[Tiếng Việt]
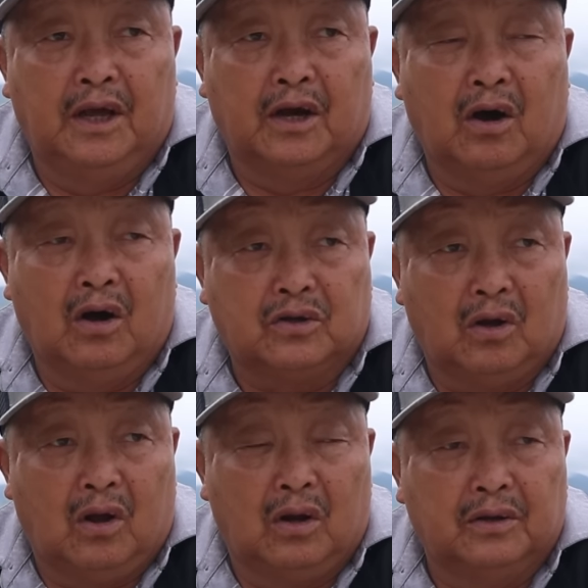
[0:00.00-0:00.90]
ấy có
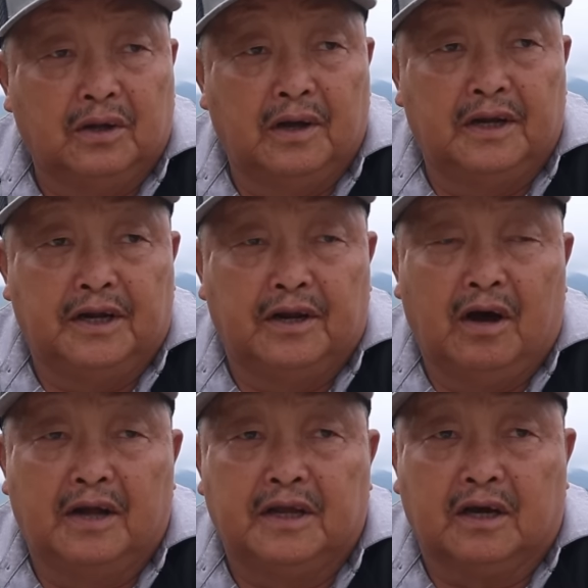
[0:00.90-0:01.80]
cho lo lần đó ấy nè
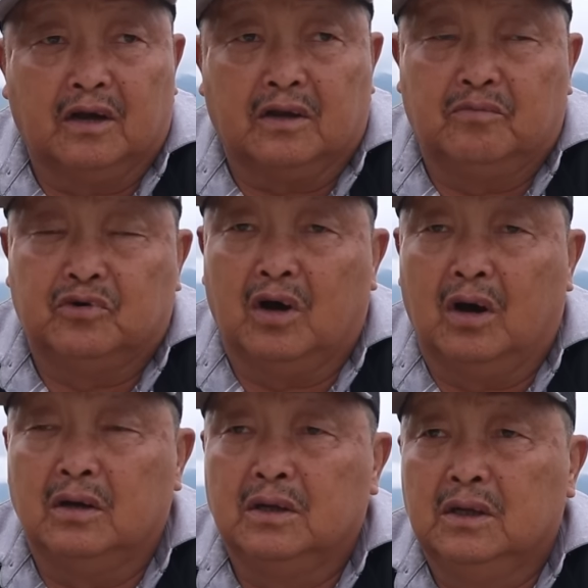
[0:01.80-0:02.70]
nó chỉ có cho muốn
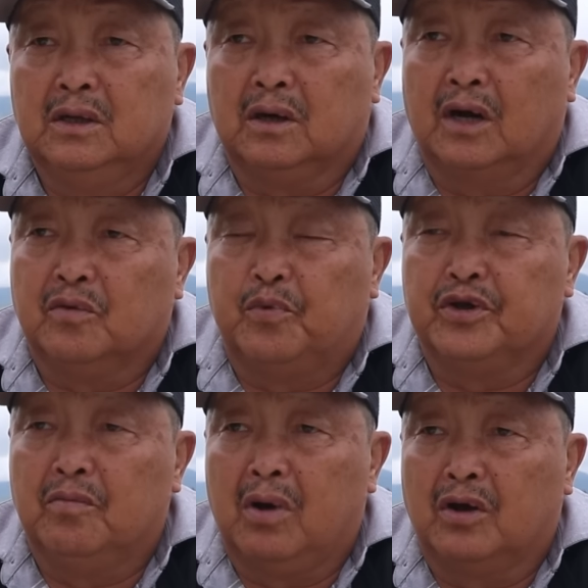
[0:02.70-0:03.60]
đó cái tụ
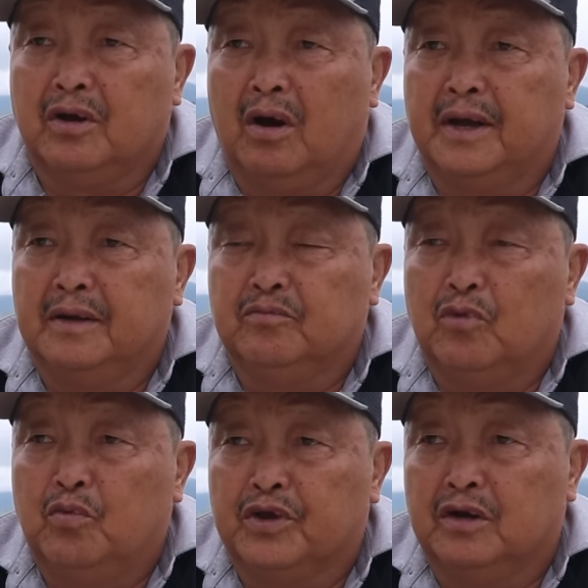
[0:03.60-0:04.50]
bùi lò nhói
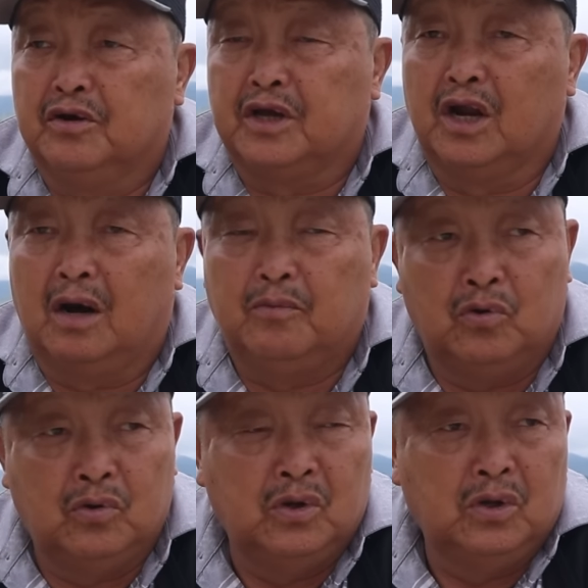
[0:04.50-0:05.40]
mù một chơi nó chơi ha
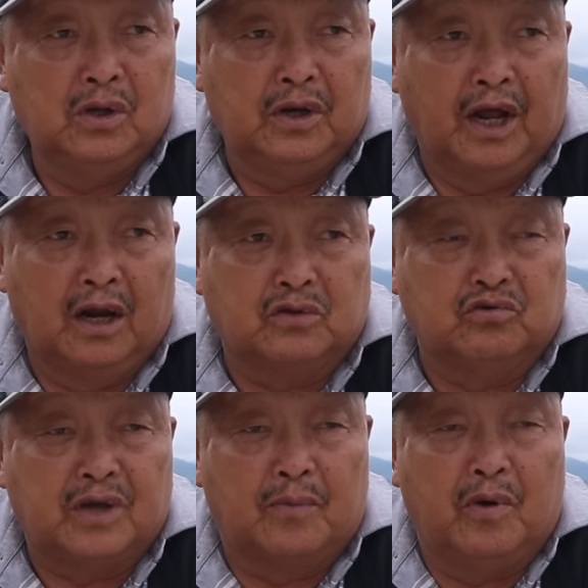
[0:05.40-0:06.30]
mù đó là
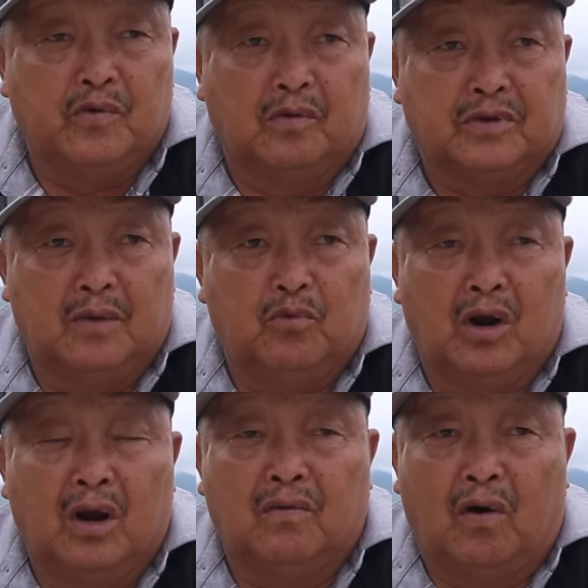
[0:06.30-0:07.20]
tuần thảo mua nhộng chơi
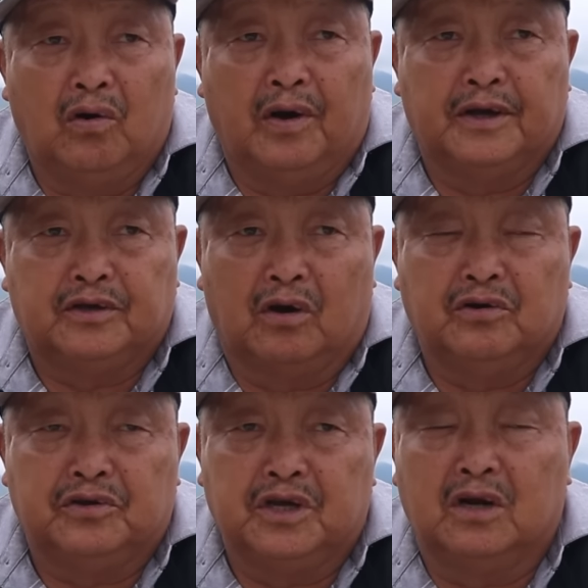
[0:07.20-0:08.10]
mua lơ bố rồi cho
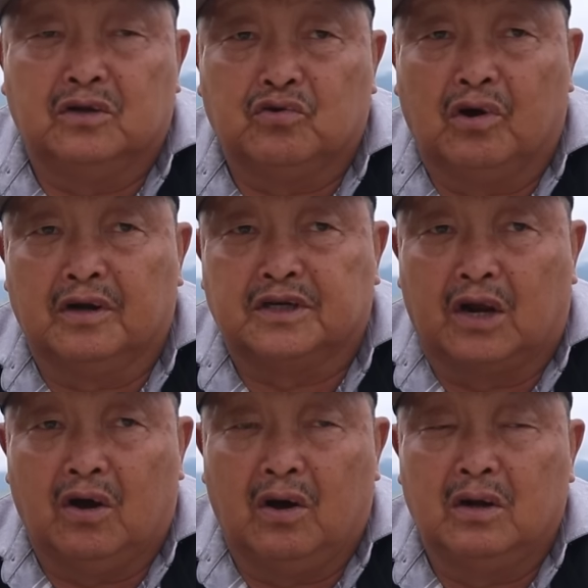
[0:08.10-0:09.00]
nó chơi là tuần nó
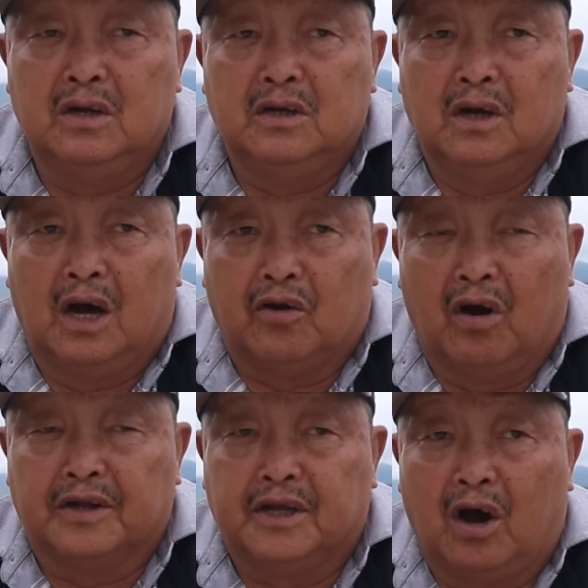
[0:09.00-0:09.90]
trả nó
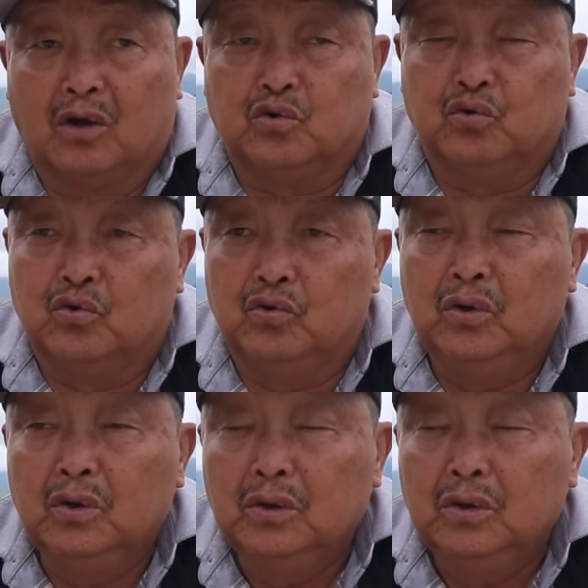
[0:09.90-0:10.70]
nó hay thì ở tụ